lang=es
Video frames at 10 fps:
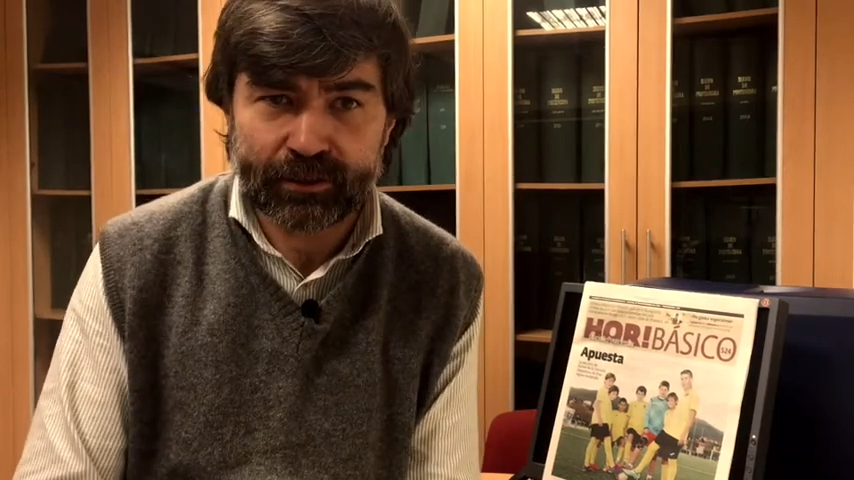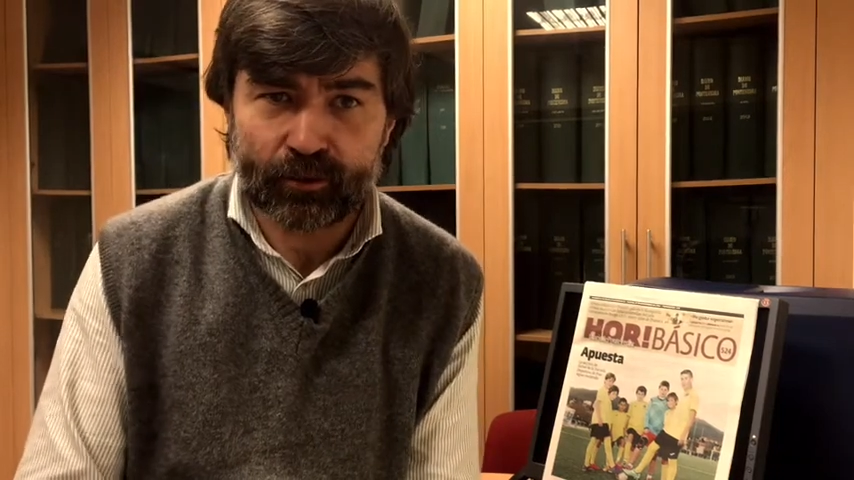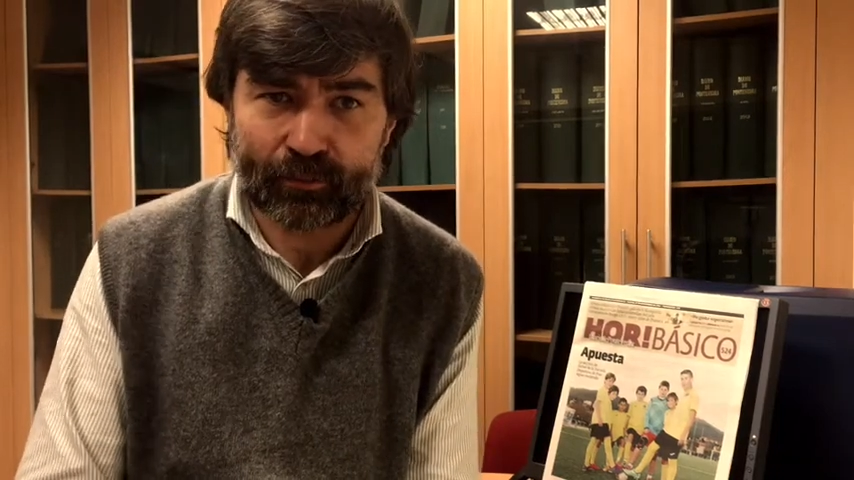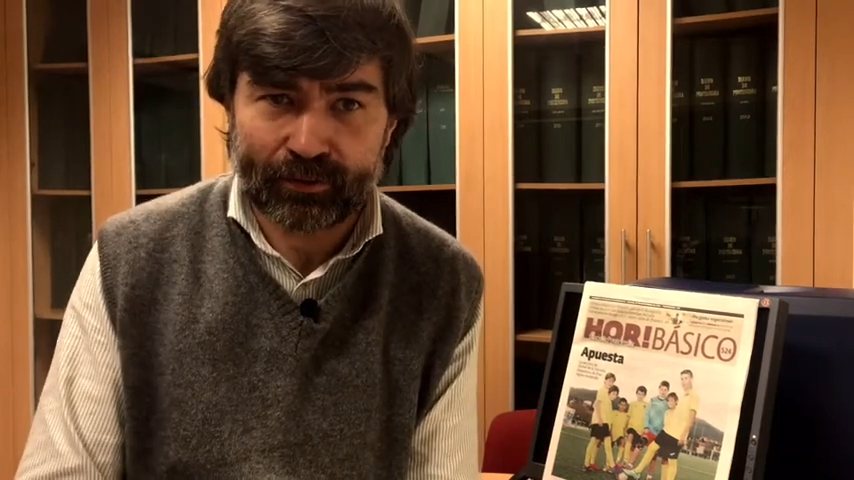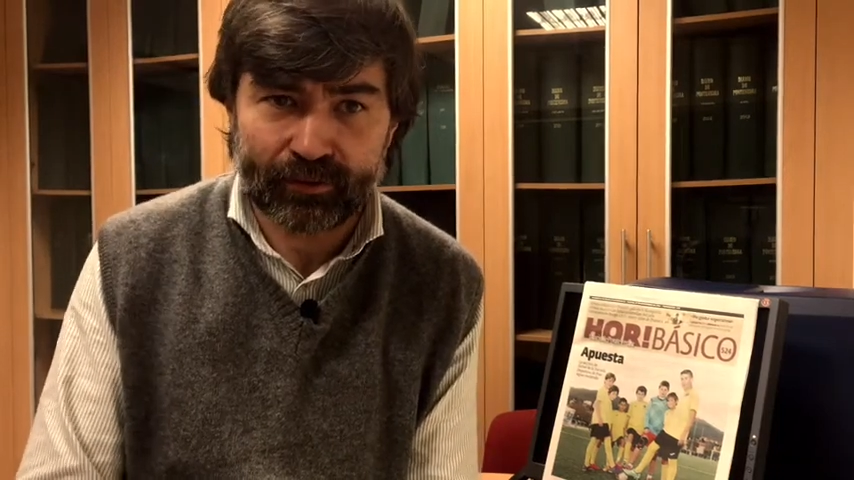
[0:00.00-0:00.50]

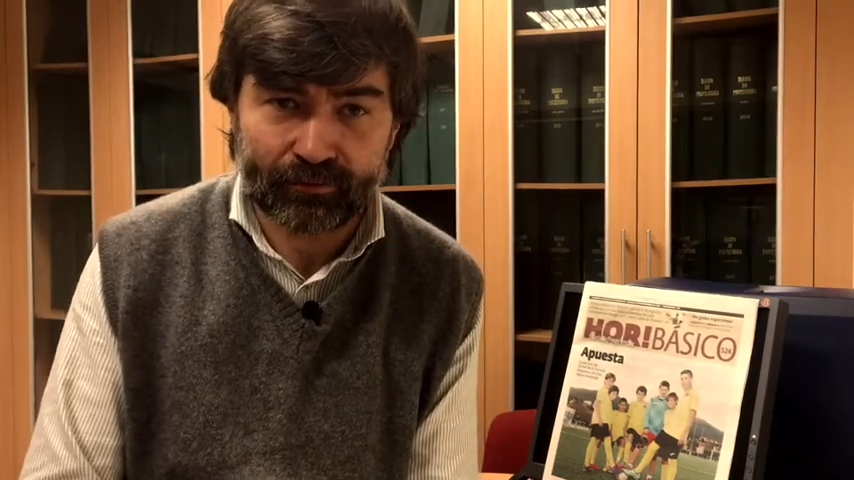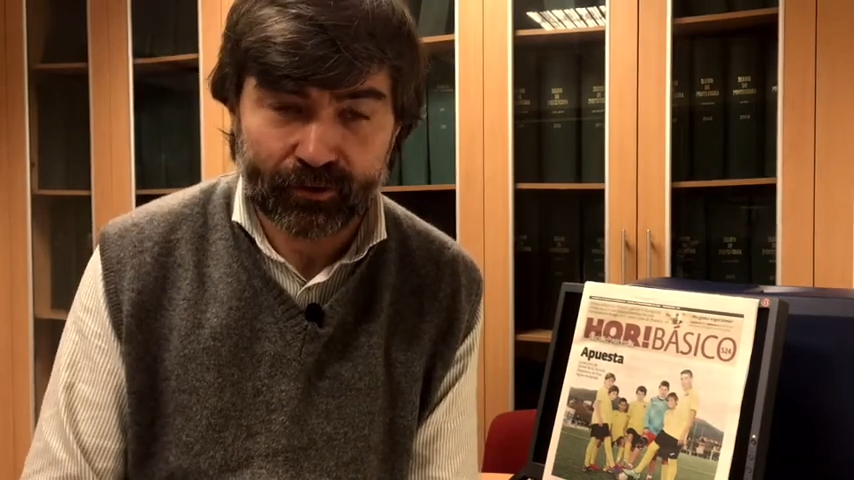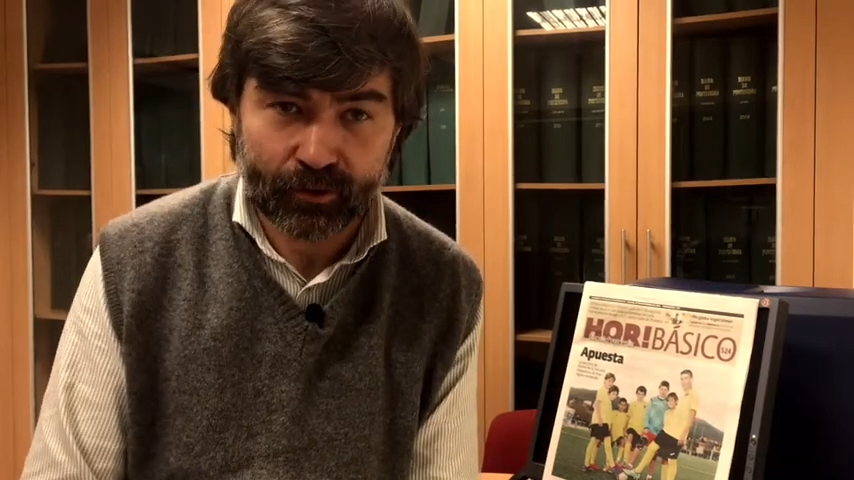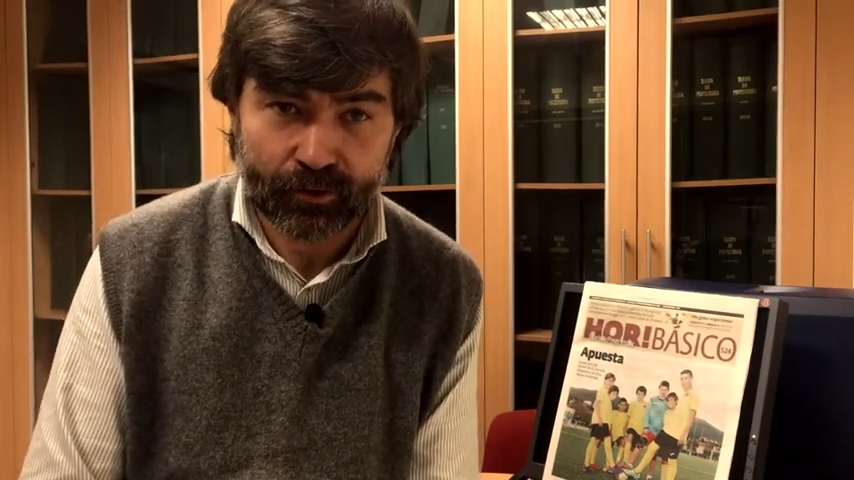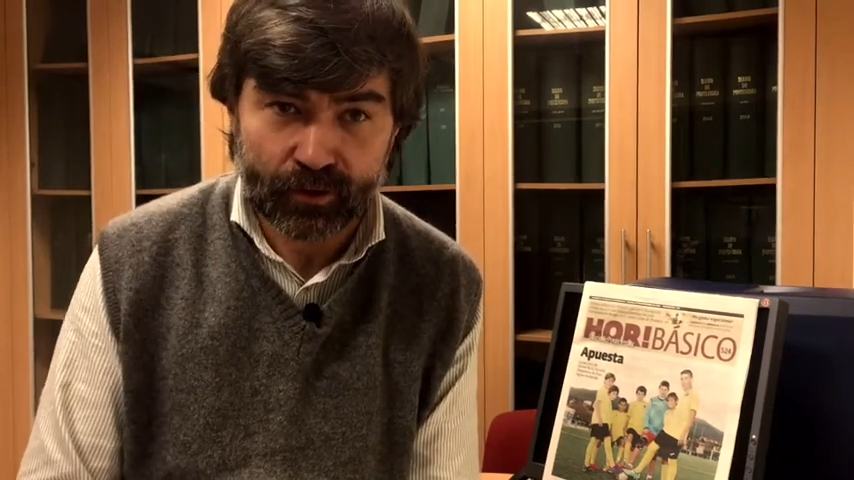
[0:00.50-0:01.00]
siendo
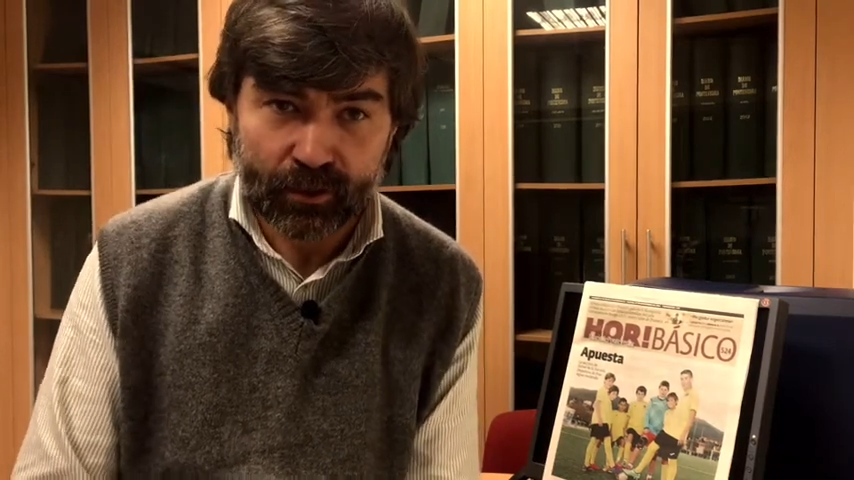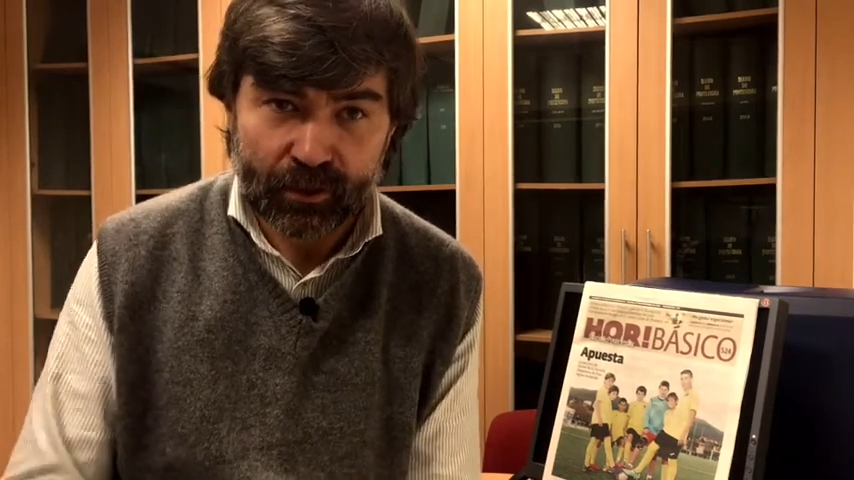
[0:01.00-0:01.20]
magníficos